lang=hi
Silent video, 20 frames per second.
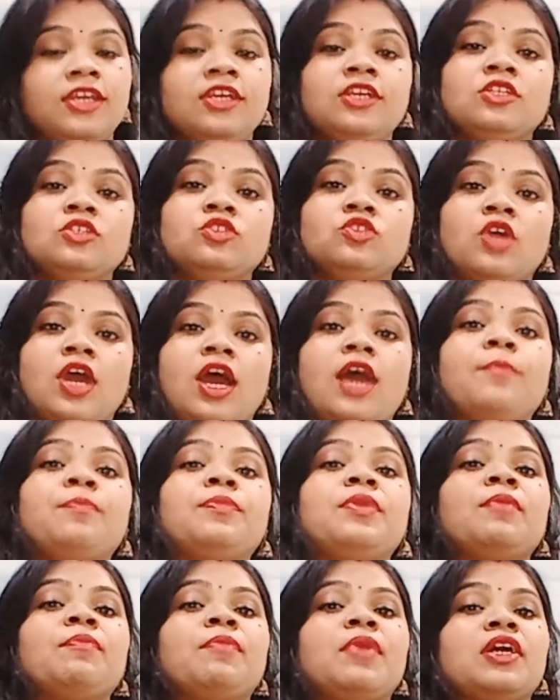जो आपके
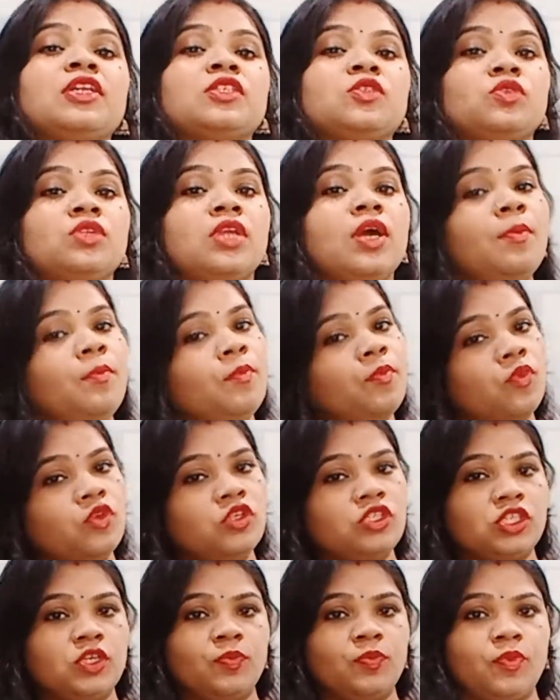पास होना मोस्ट
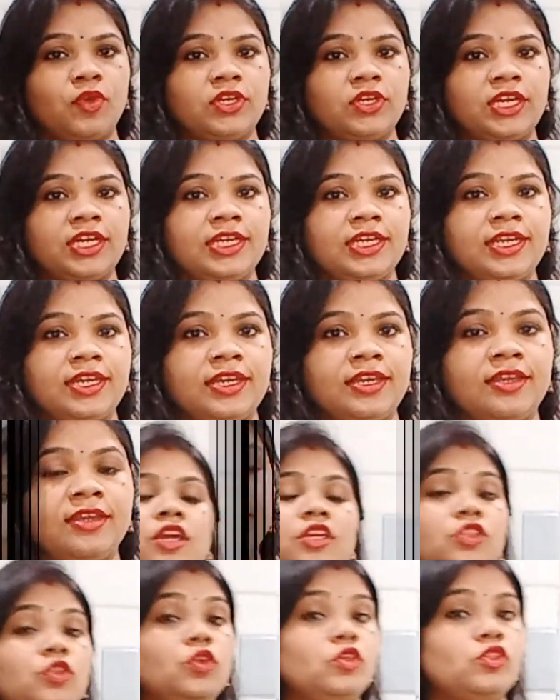इम्पोर्टेंट है
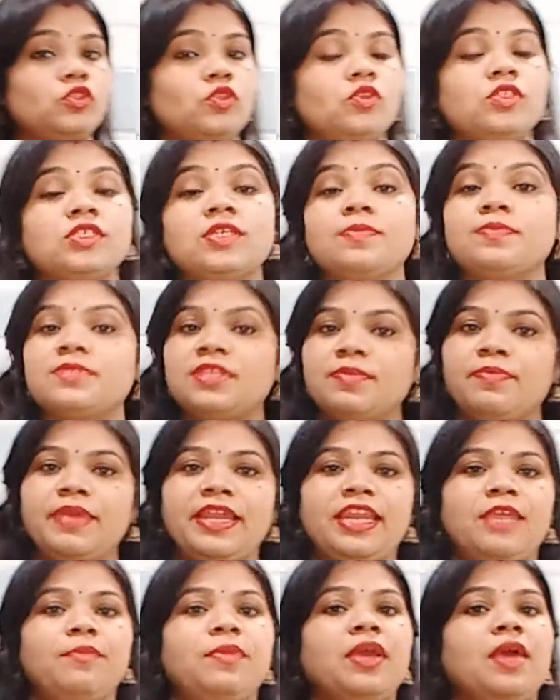दोस्तों सबसे पहले
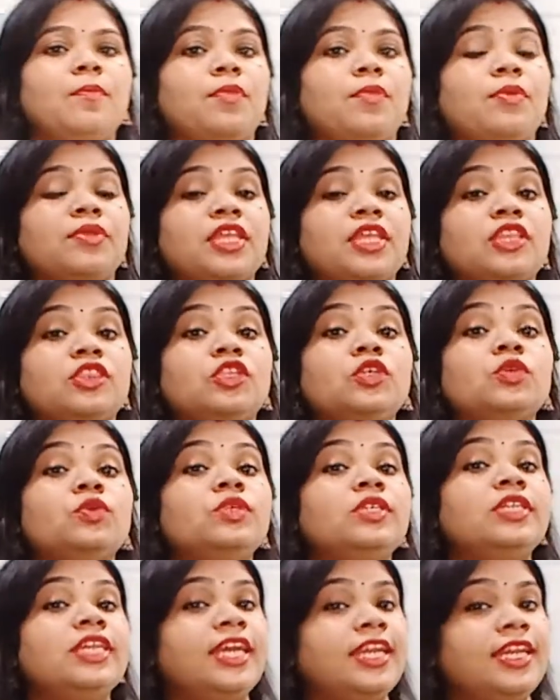मैं आपको बताती हूँ
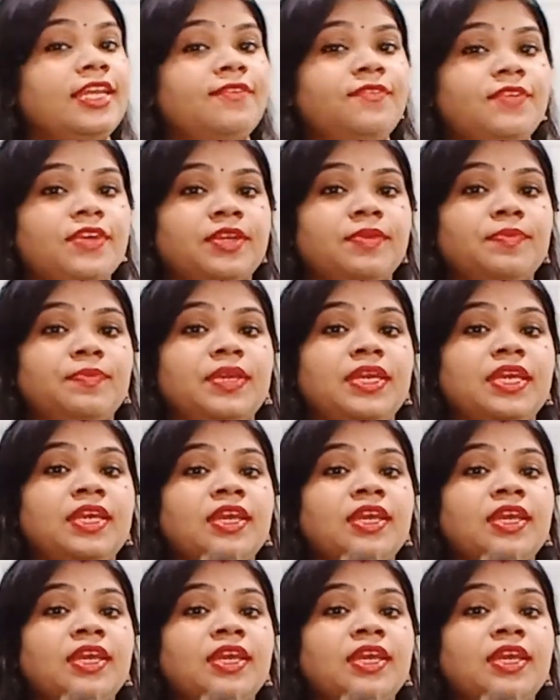डेली वेयर में